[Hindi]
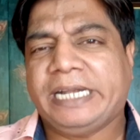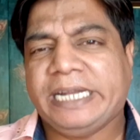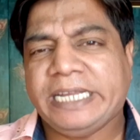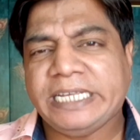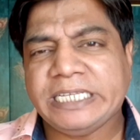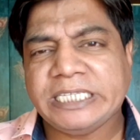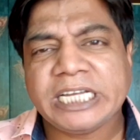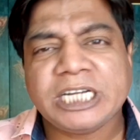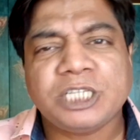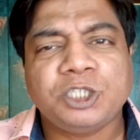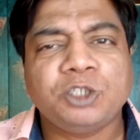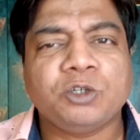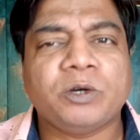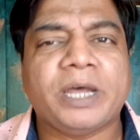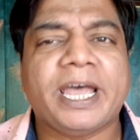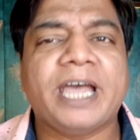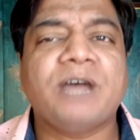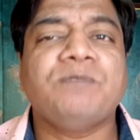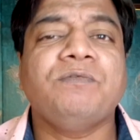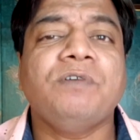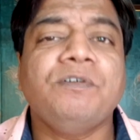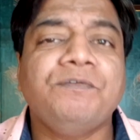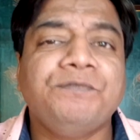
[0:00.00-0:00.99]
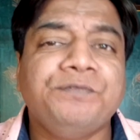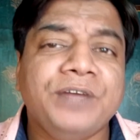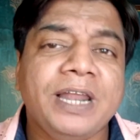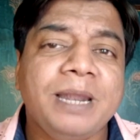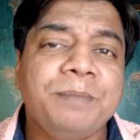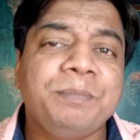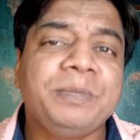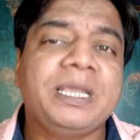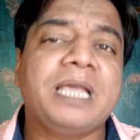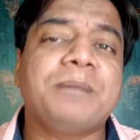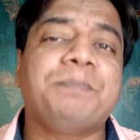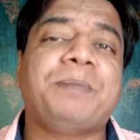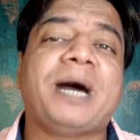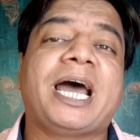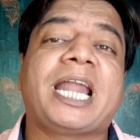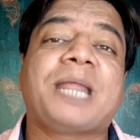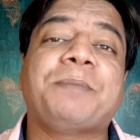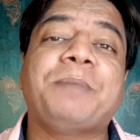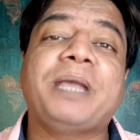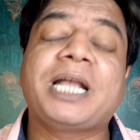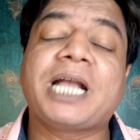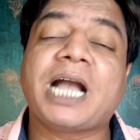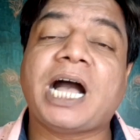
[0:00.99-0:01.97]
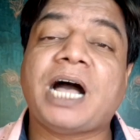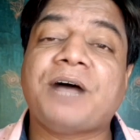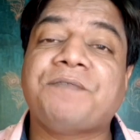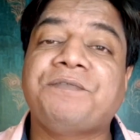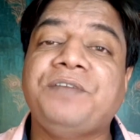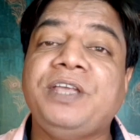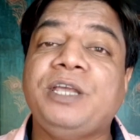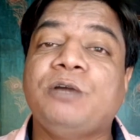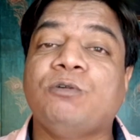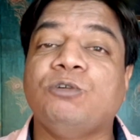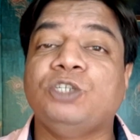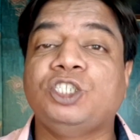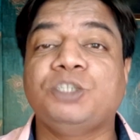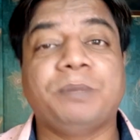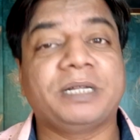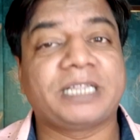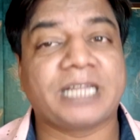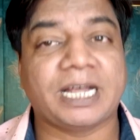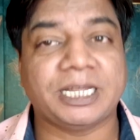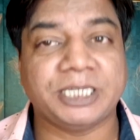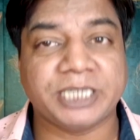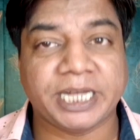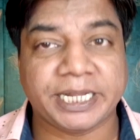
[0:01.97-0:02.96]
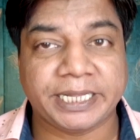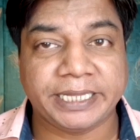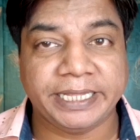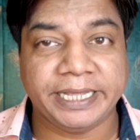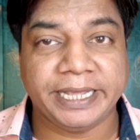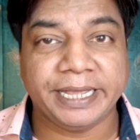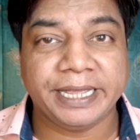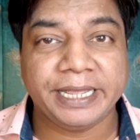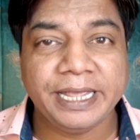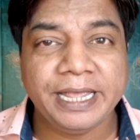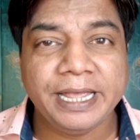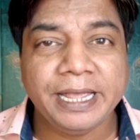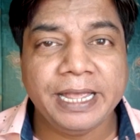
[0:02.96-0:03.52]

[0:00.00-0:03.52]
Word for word: टीजर जो है वो फिल्म के बारे में काफी कुछ बता जाती है